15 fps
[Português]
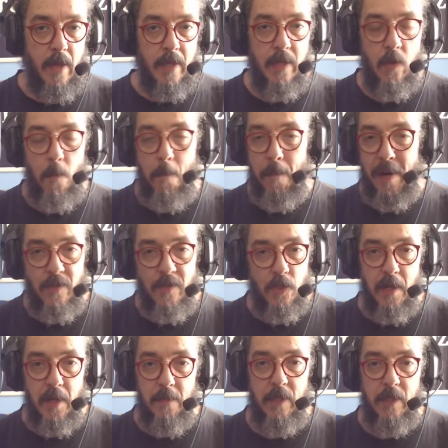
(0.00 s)
em
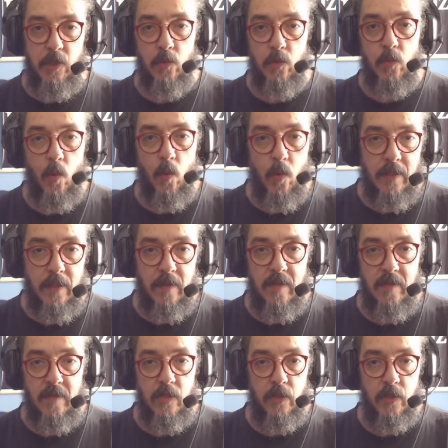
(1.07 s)
praticamente todas
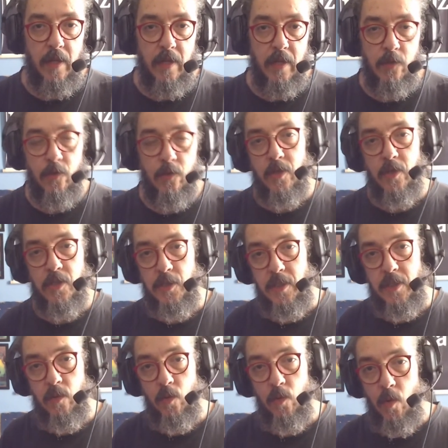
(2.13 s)
as instalações
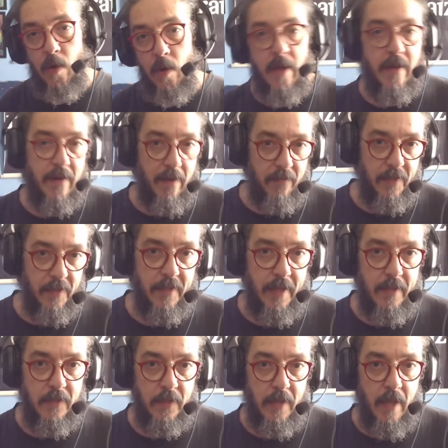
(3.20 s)
GNU. Na verdade,